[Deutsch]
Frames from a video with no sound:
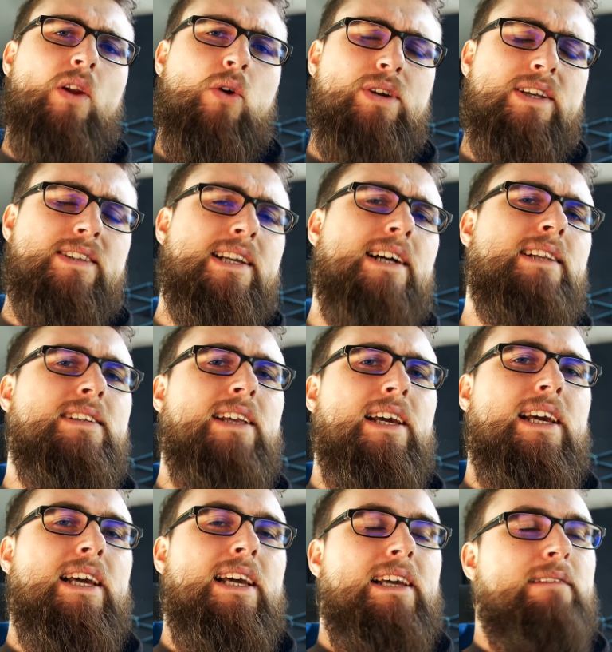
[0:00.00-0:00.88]
Und das kann
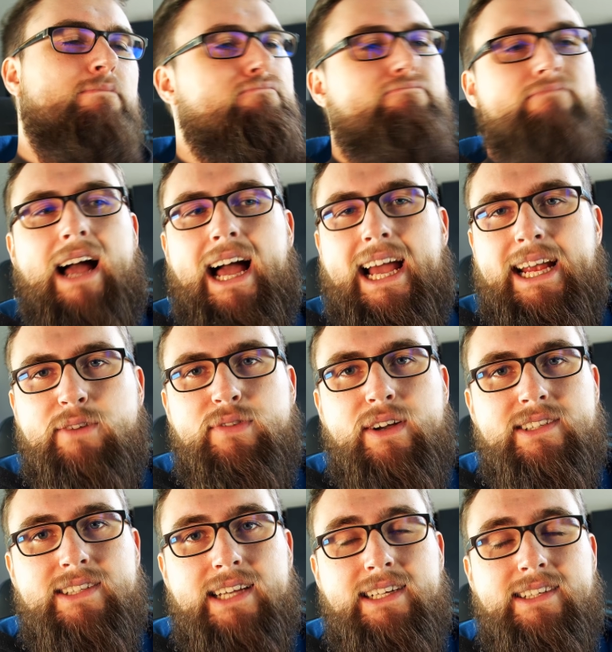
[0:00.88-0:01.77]

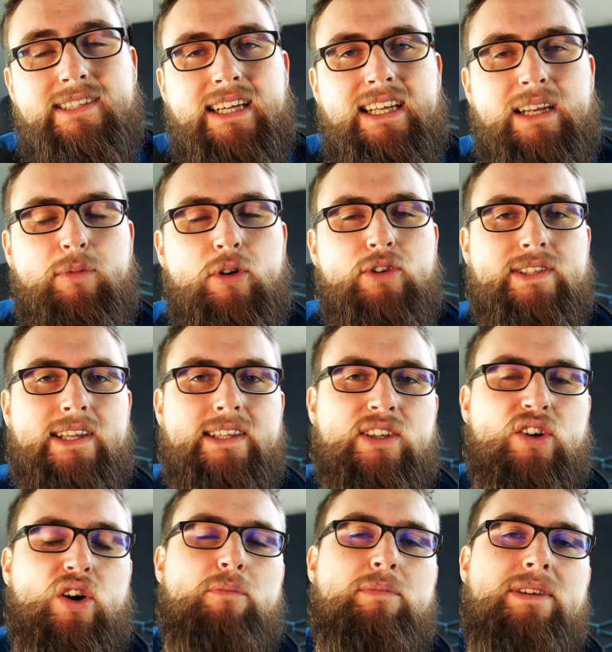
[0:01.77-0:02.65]
einfach sein, es kann aber auch sehr,
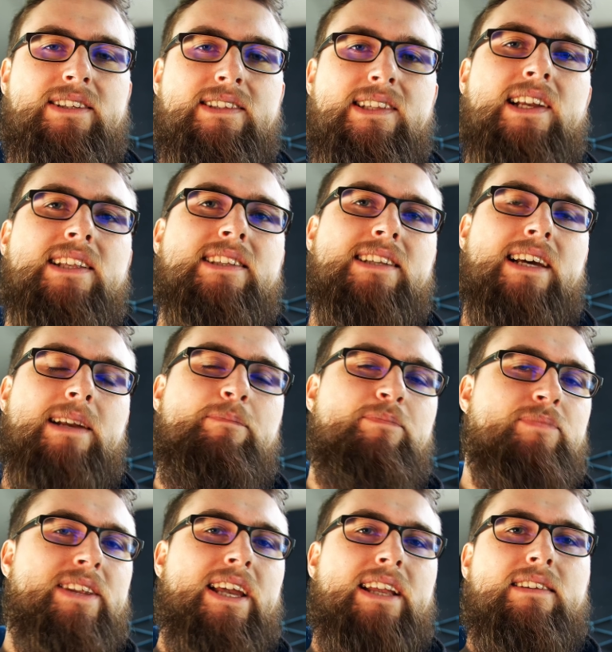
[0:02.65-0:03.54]
sehr kompliziert
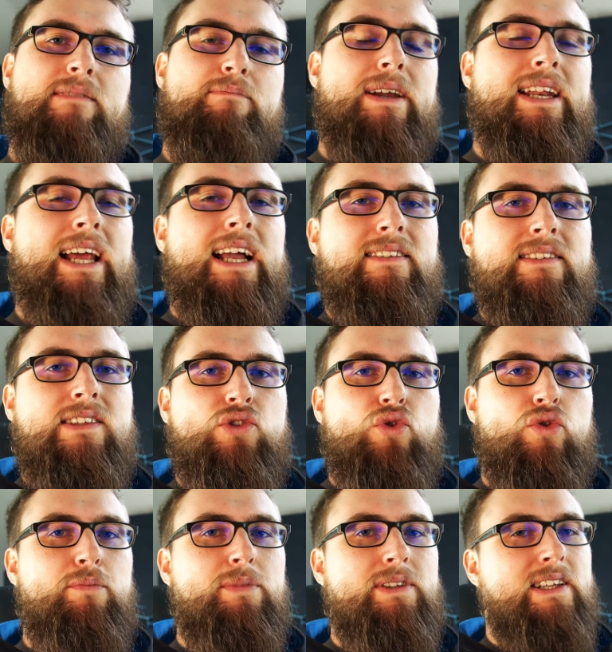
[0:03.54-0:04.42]
sein, denn man hat
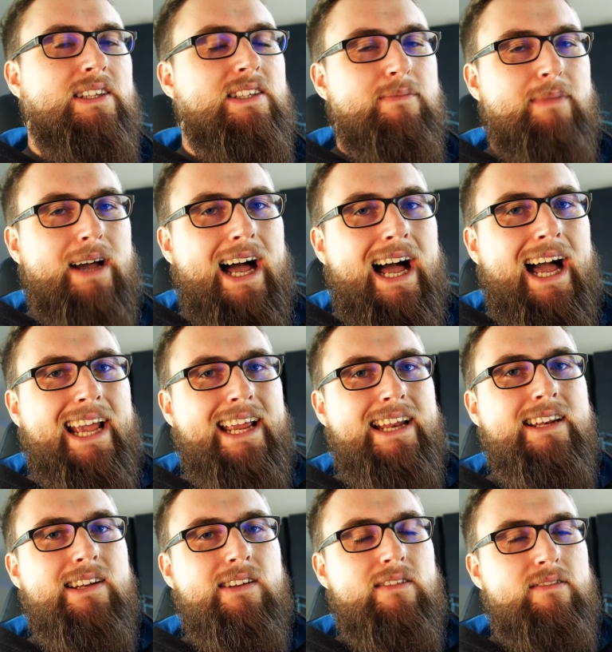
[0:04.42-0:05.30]
nicht unbedingt immer
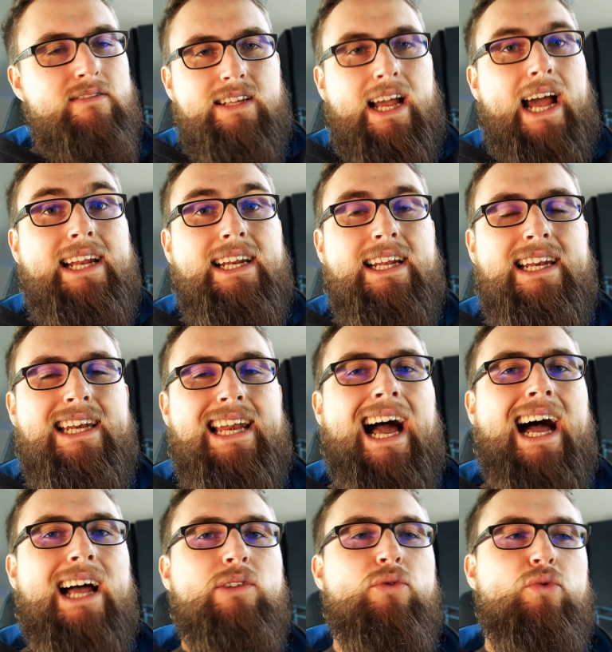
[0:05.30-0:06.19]
ein, eine
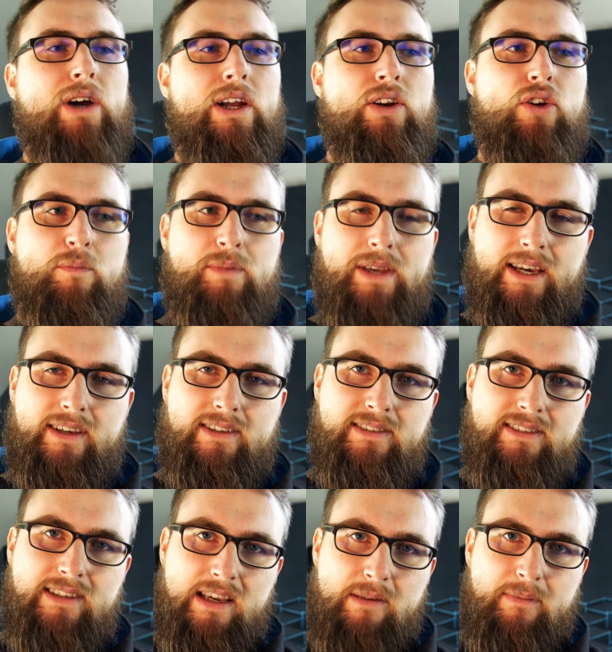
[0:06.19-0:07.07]
Ladung an
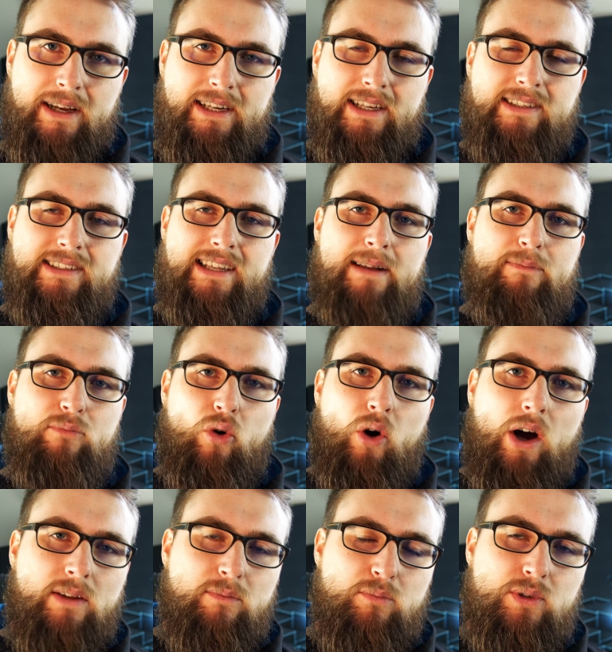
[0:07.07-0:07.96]
Objekten, die immer an denselben
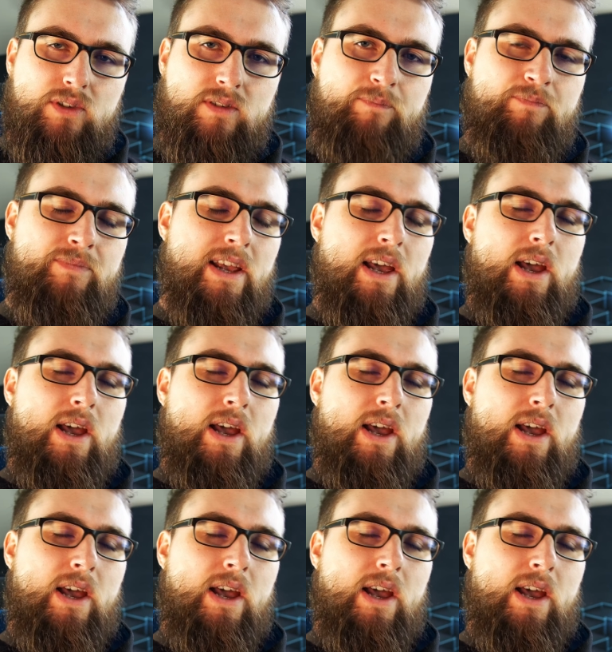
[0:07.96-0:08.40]
Ort müssen.